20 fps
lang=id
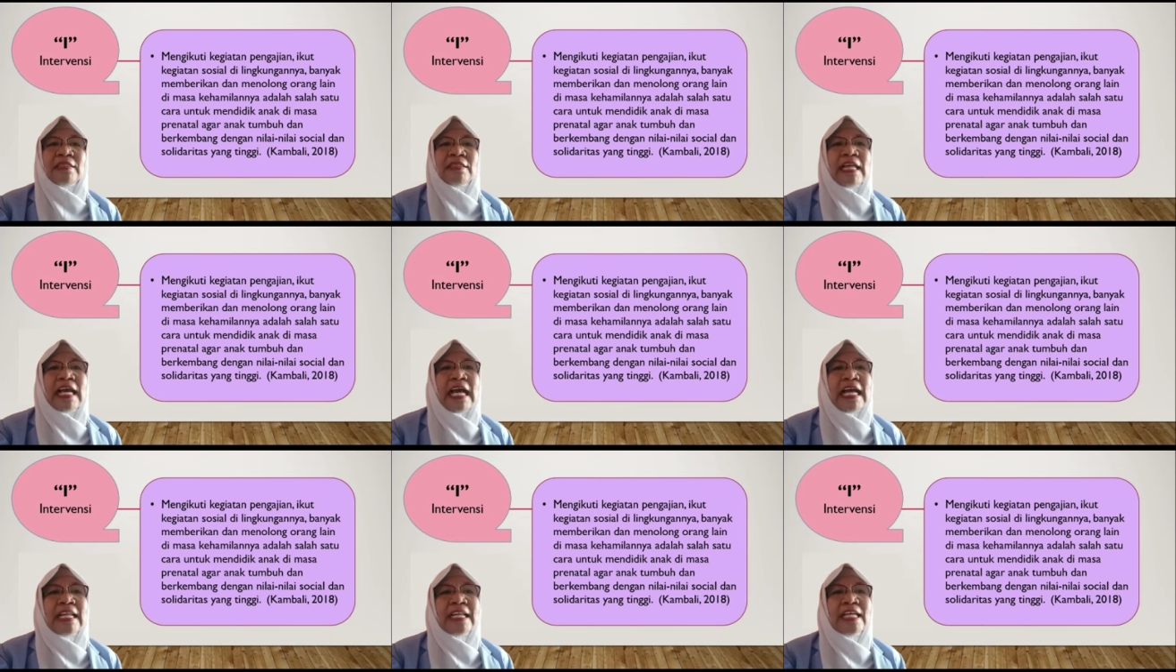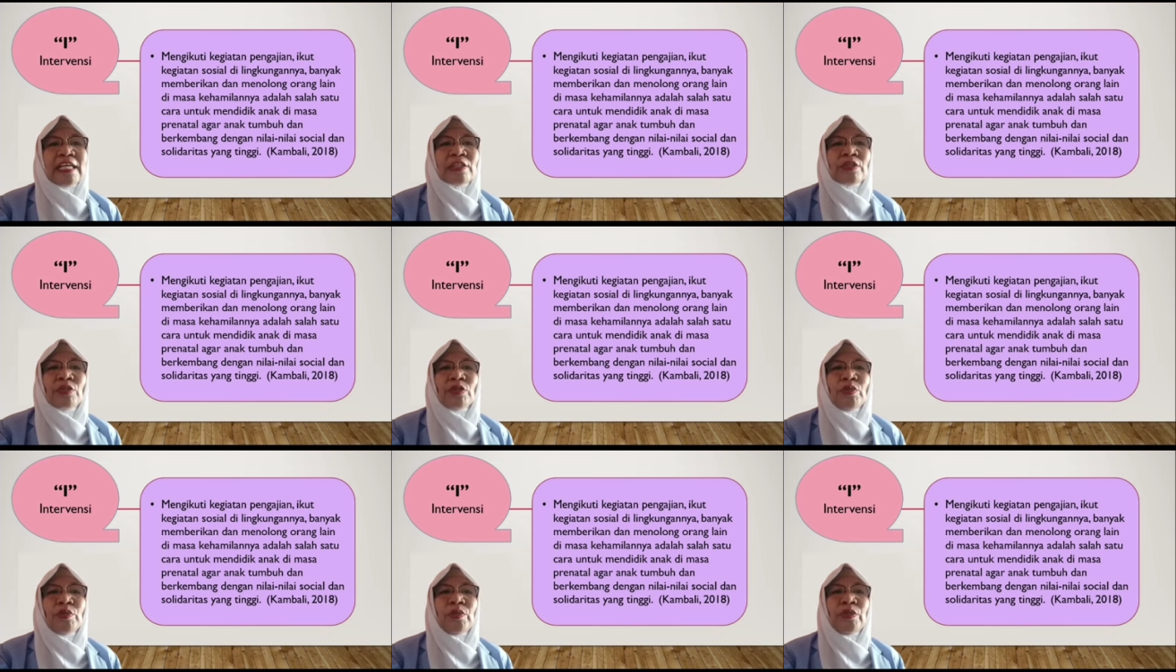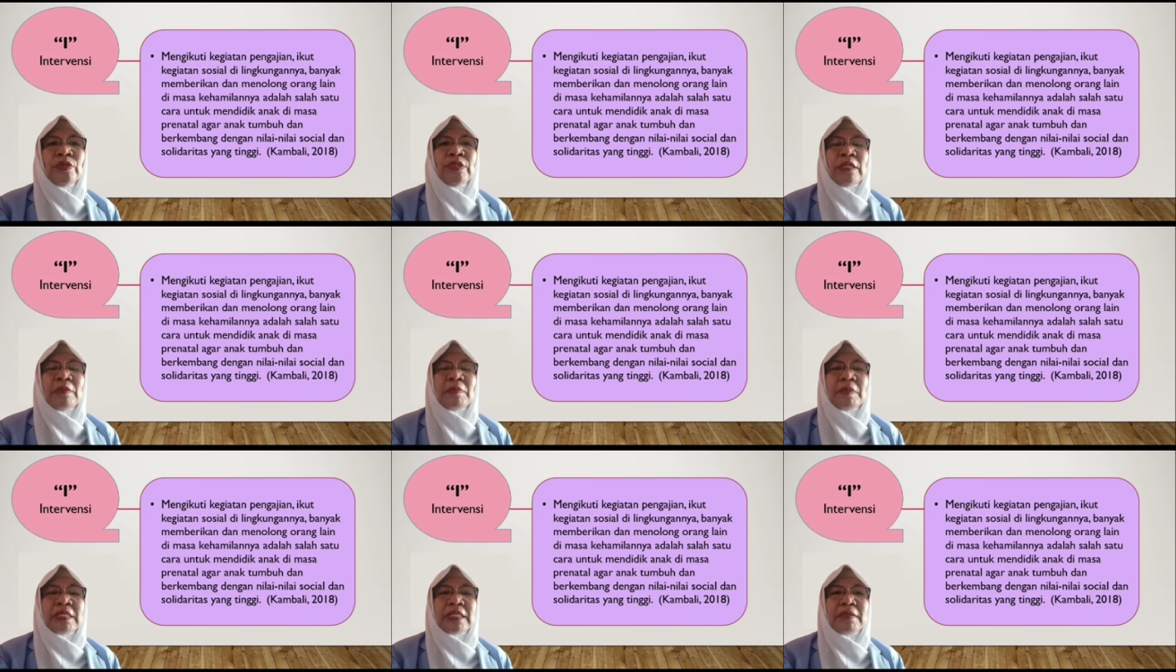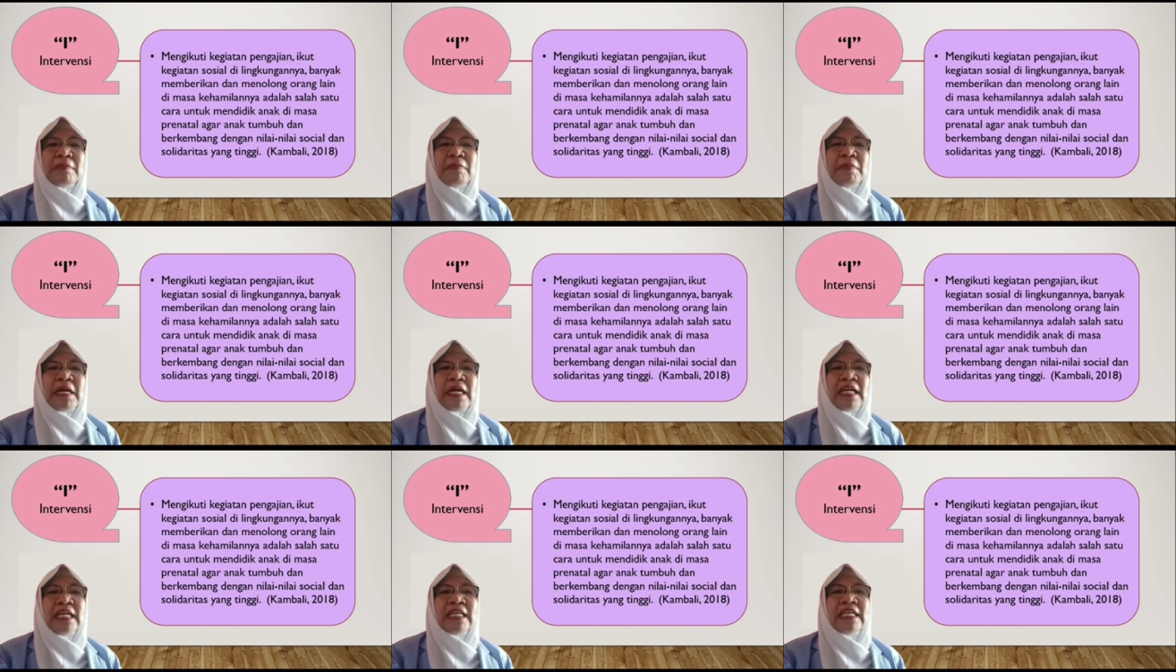anak tumbuh dan
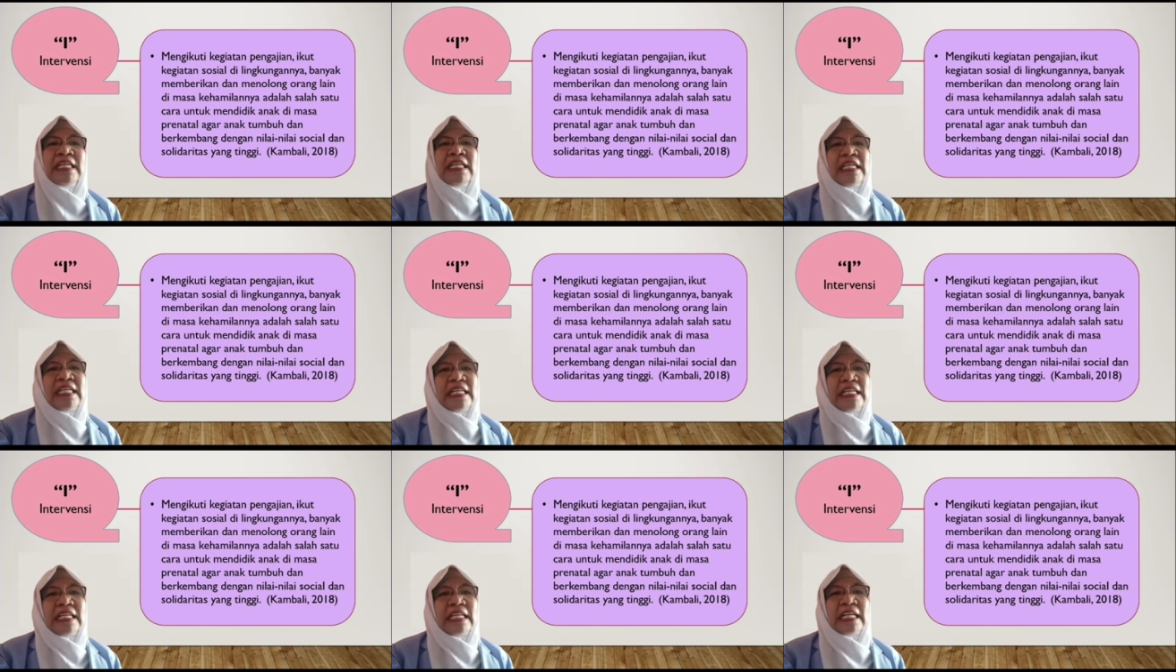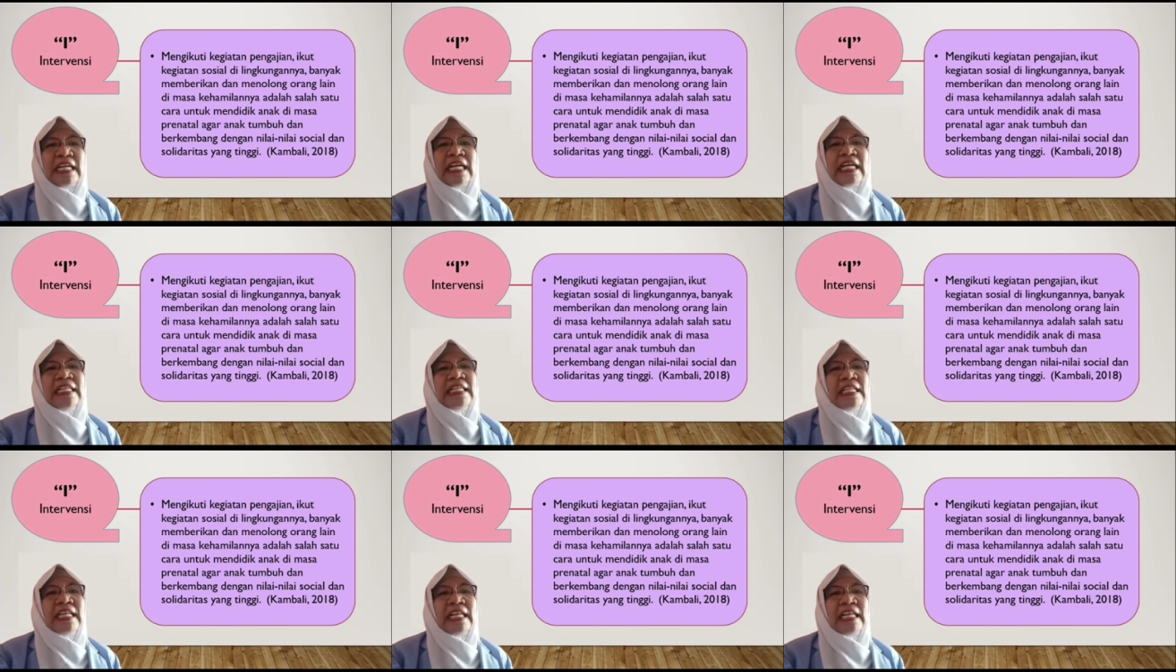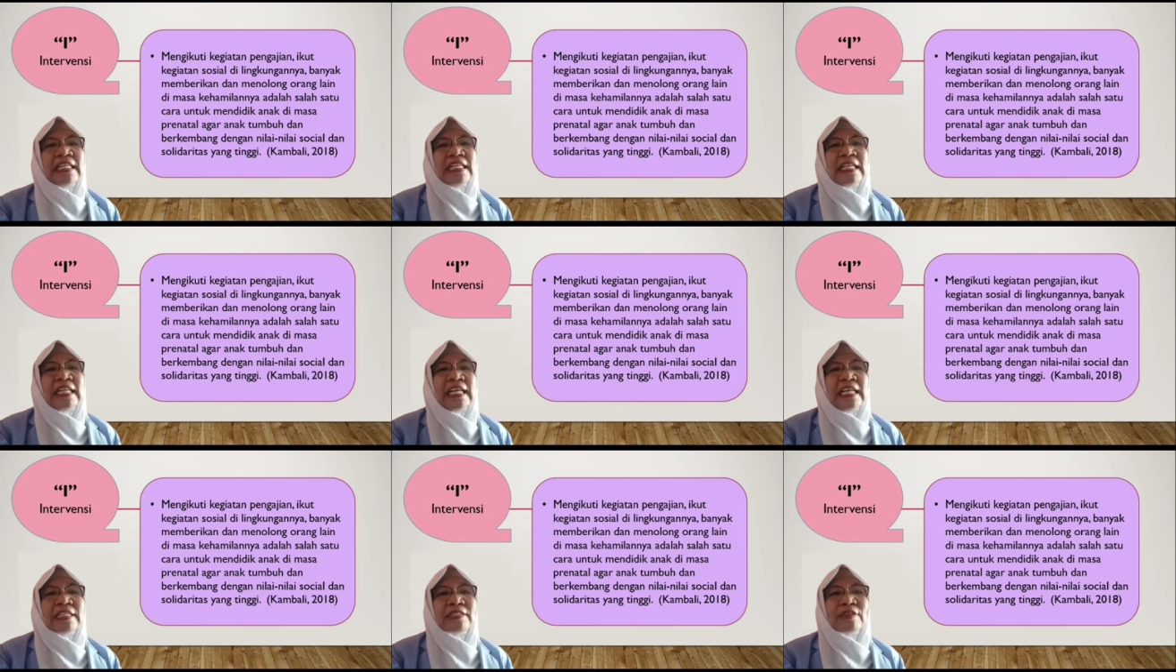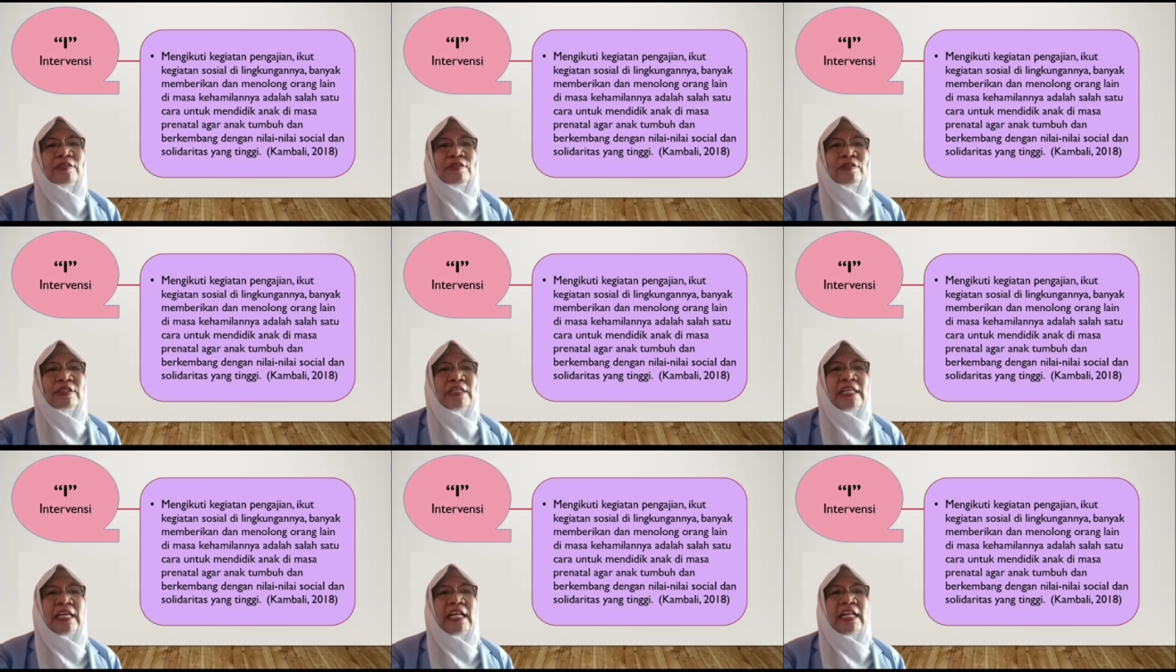berkembang dengan nilai-nilai
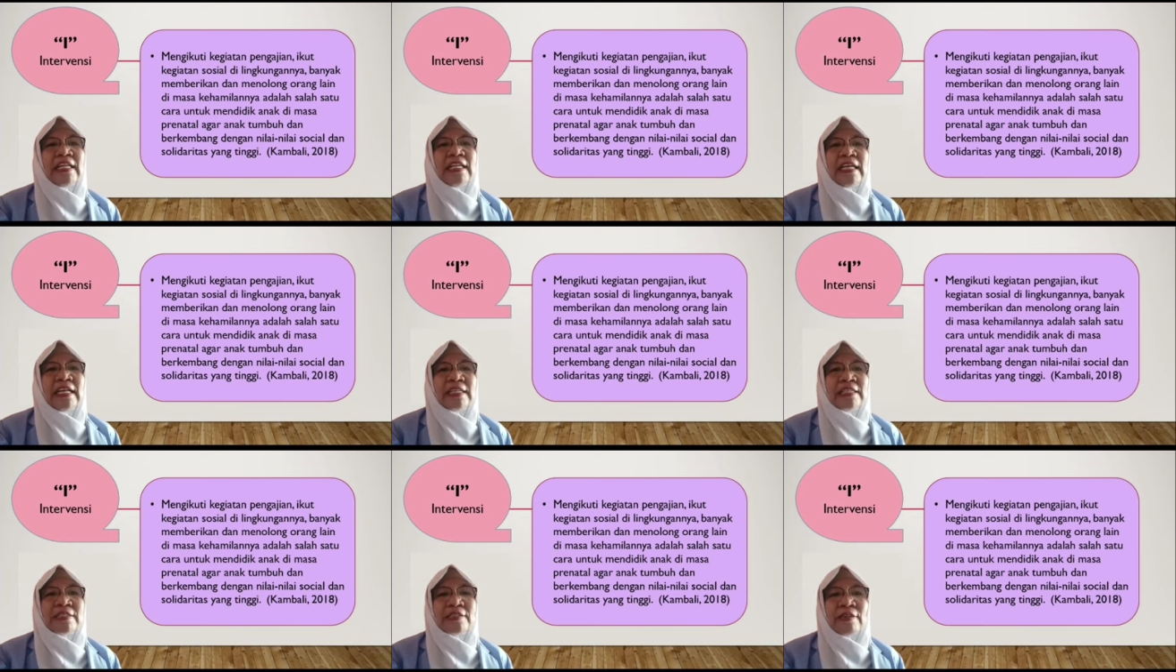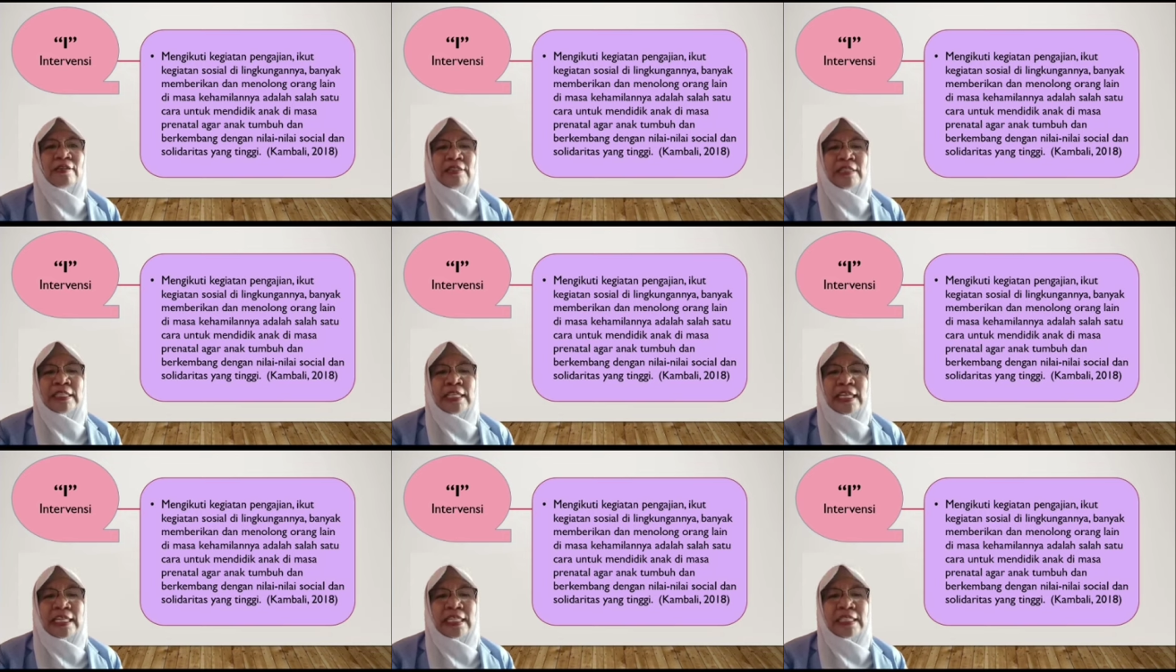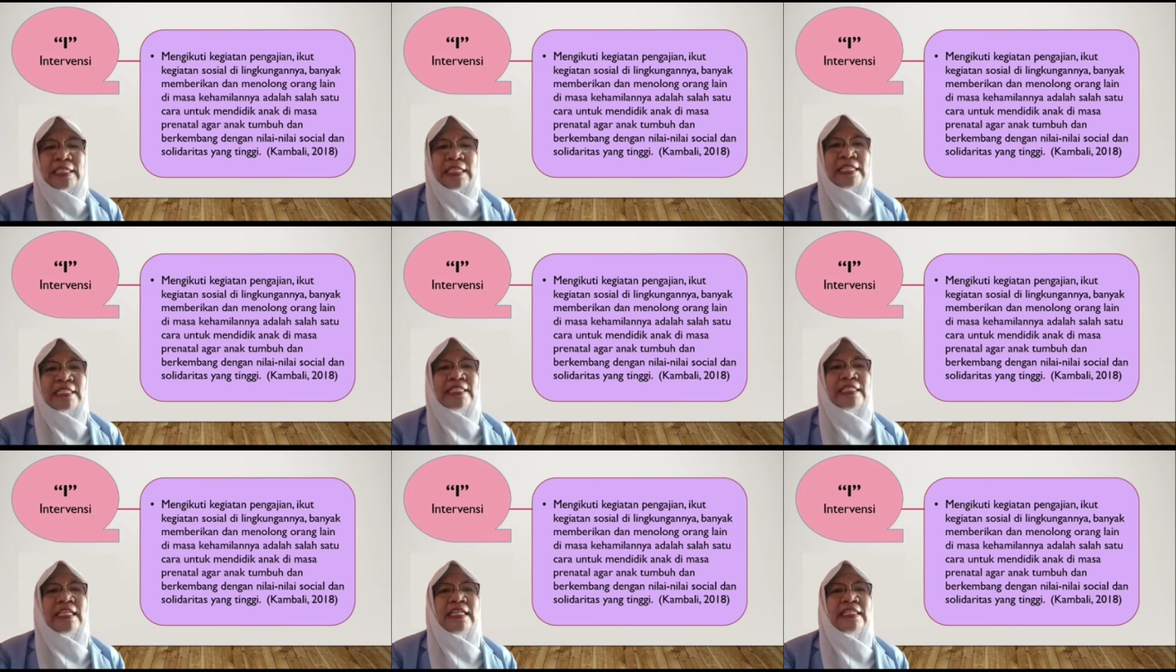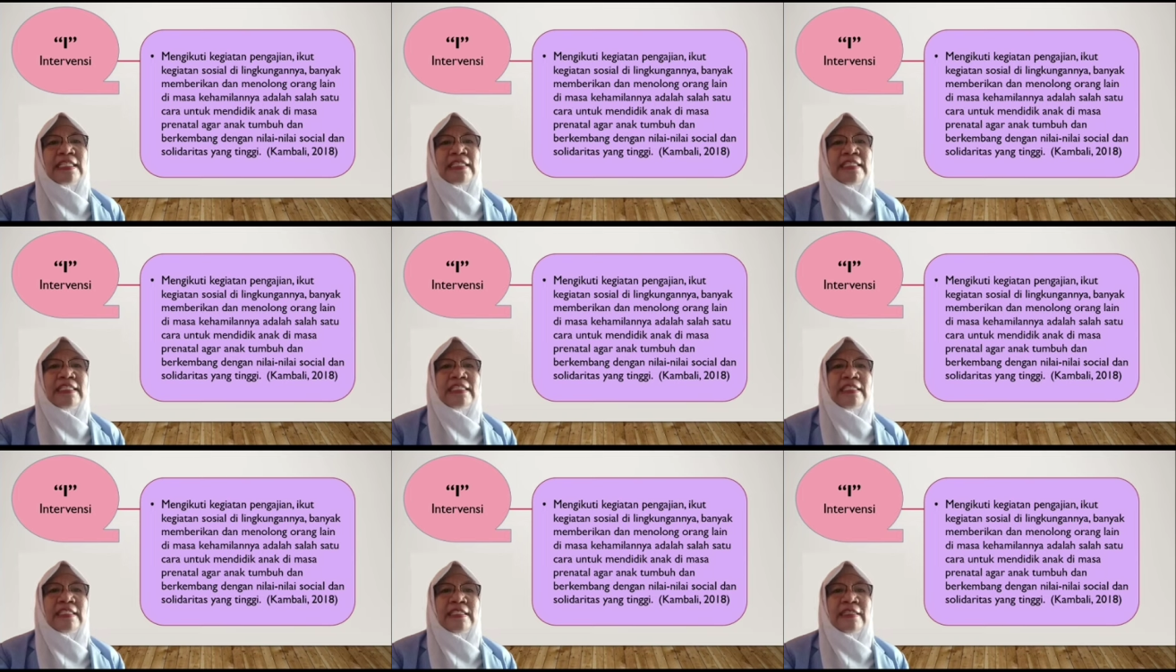sosial dan solidaritas yang
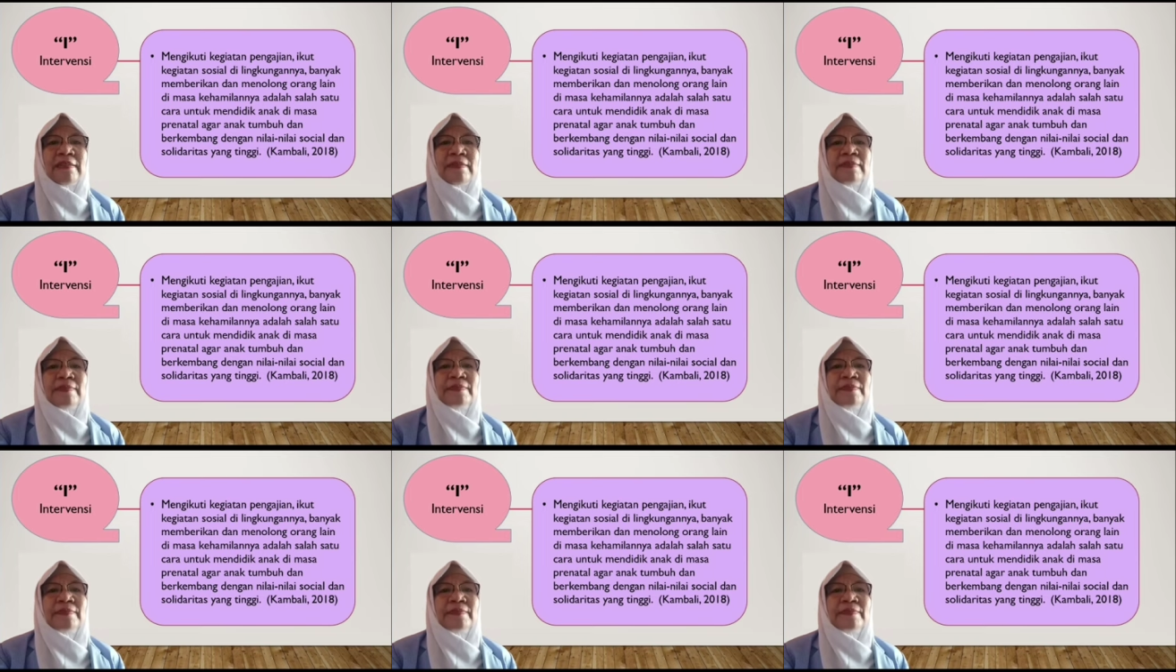tinggi.